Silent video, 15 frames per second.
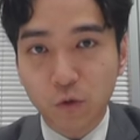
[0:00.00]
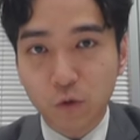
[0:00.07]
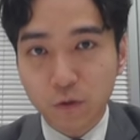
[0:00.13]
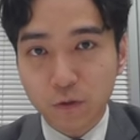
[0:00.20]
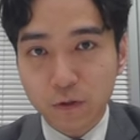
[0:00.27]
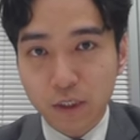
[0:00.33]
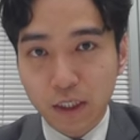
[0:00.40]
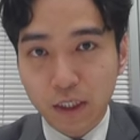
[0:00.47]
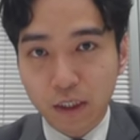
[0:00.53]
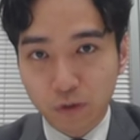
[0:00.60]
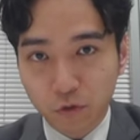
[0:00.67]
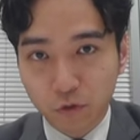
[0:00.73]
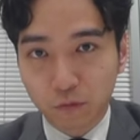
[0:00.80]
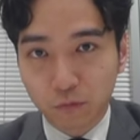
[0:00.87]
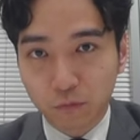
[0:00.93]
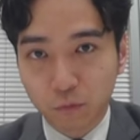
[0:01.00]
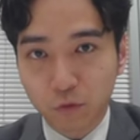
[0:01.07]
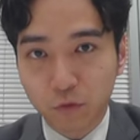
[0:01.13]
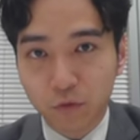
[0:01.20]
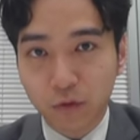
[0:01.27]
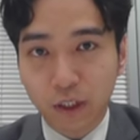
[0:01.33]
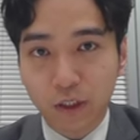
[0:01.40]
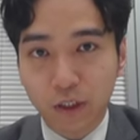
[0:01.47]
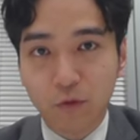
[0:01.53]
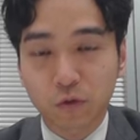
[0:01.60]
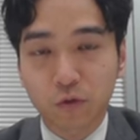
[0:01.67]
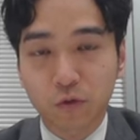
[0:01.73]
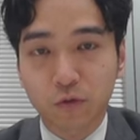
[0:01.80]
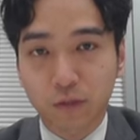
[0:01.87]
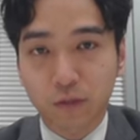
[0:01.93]
与税の問題と
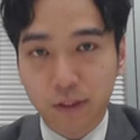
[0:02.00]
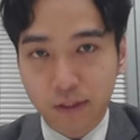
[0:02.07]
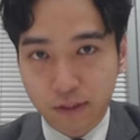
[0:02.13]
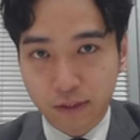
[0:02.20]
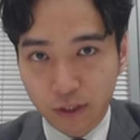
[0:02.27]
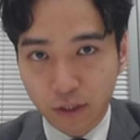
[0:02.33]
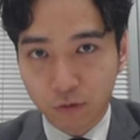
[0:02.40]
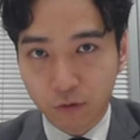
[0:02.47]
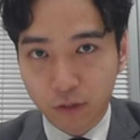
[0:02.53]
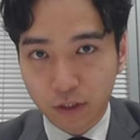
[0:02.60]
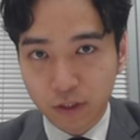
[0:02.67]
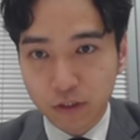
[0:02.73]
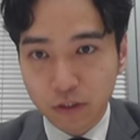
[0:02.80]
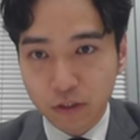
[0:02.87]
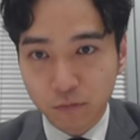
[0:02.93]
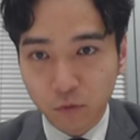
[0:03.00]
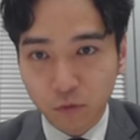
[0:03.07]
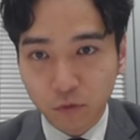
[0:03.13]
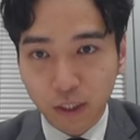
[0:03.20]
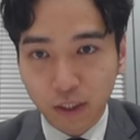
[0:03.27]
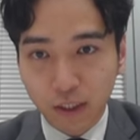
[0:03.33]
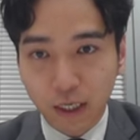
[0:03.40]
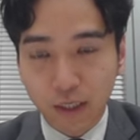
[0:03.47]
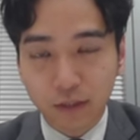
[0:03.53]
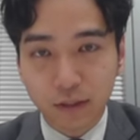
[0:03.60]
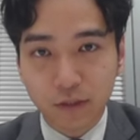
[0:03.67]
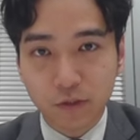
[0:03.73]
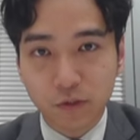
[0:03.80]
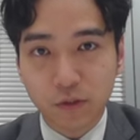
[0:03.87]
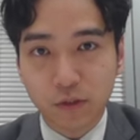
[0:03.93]
いうのはですね、これ、いつ問題が発
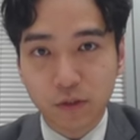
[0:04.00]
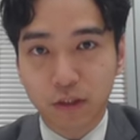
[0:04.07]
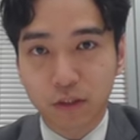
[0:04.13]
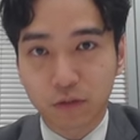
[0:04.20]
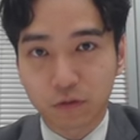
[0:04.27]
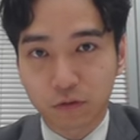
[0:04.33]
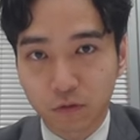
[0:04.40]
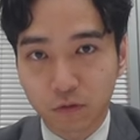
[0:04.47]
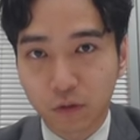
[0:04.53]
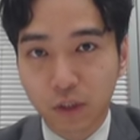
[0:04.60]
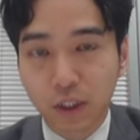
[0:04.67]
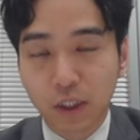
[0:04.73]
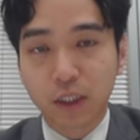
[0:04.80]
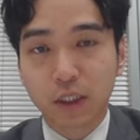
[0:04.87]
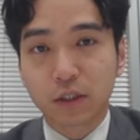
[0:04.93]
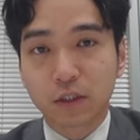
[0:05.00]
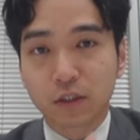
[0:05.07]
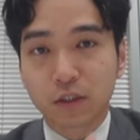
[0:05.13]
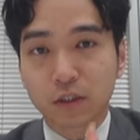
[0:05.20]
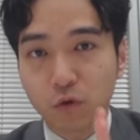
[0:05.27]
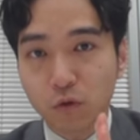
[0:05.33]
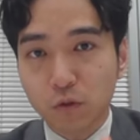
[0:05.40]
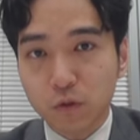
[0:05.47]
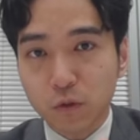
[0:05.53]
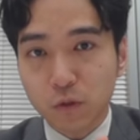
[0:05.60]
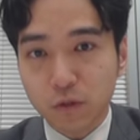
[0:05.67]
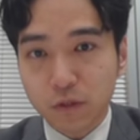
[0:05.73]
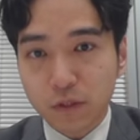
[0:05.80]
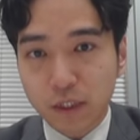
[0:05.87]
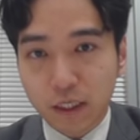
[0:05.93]
覚するかっていうと、相
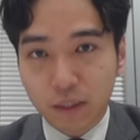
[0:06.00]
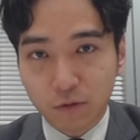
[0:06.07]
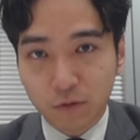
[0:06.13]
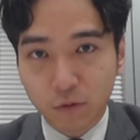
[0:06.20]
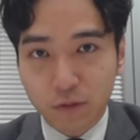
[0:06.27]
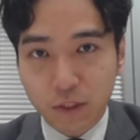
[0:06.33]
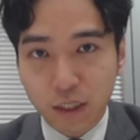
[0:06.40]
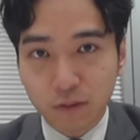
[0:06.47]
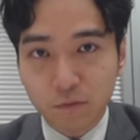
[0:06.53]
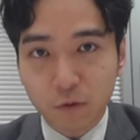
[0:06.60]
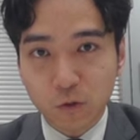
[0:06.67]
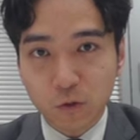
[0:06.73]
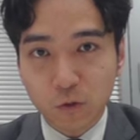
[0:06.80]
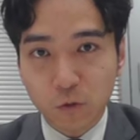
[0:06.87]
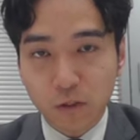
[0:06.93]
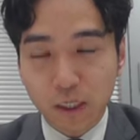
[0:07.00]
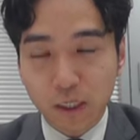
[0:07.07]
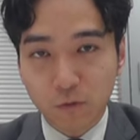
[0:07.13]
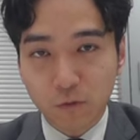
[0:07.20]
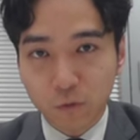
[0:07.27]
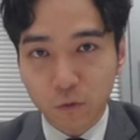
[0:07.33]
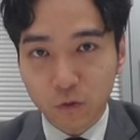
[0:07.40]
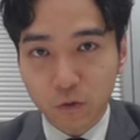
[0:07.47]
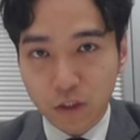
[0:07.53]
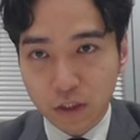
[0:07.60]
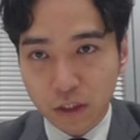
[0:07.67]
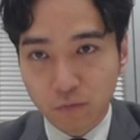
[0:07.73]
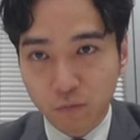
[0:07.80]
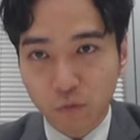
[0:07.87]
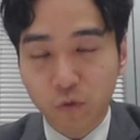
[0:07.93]
続税の税務調査の時
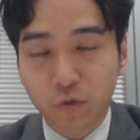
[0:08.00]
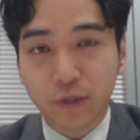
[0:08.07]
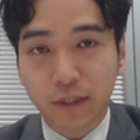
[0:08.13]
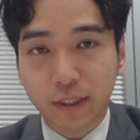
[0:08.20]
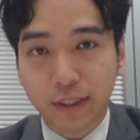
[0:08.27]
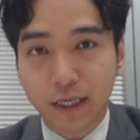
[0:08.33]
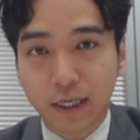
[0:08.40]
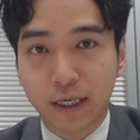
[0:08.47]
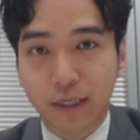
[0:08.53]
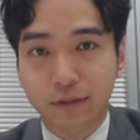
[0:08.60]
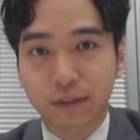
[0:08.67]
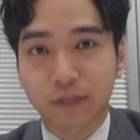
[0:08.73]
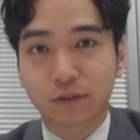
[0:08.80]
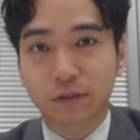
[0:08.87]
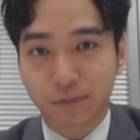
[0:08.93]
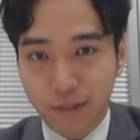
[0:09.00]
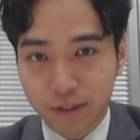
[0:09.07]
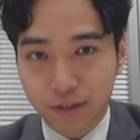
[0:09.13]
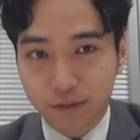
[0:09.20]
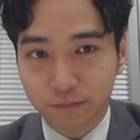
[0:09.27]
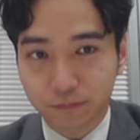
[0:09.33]
に問題が発覚します。